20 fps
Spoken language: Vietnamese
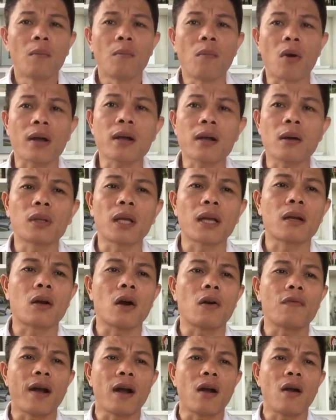một cái công ty
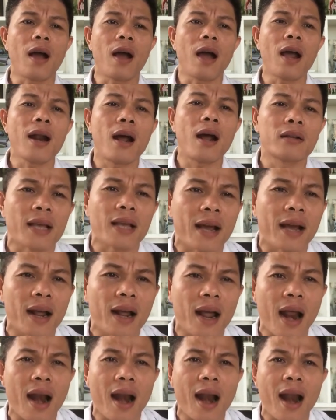cổ phần hóa lên sàn
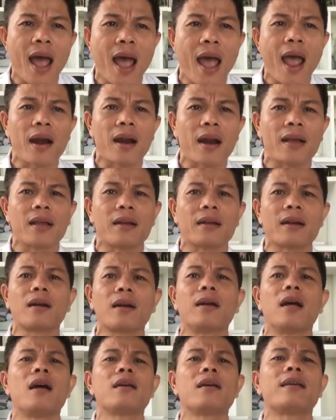là là là gì rất
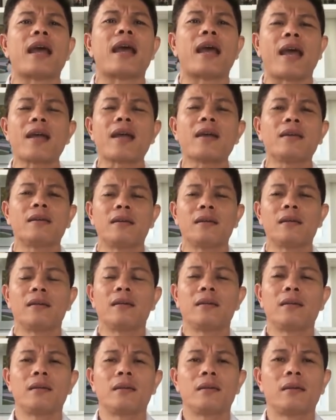là đơn giản
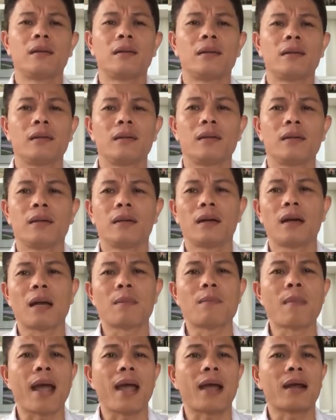
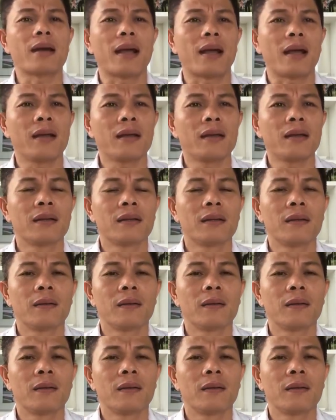là bạn nè